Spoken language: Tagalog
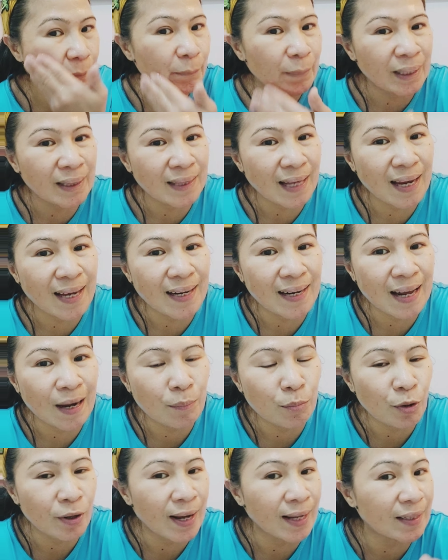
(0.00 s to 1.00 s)
Pantayin
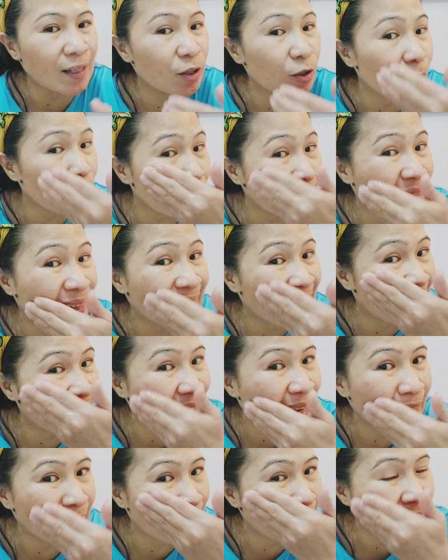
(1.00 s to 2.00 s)
lang po natin yung
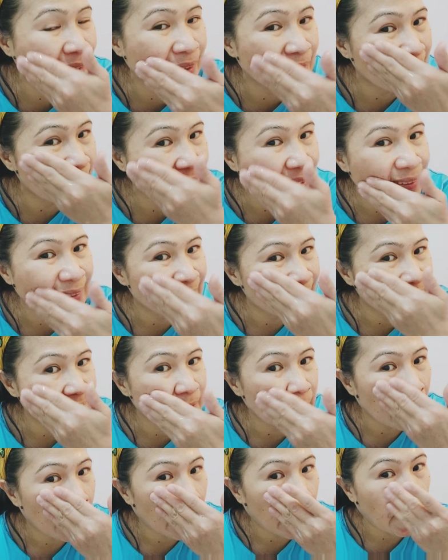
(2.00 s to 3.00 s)
paglagay.
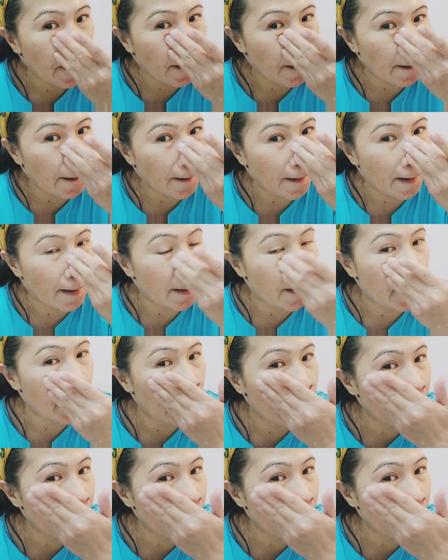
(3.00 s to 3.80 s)
Yan.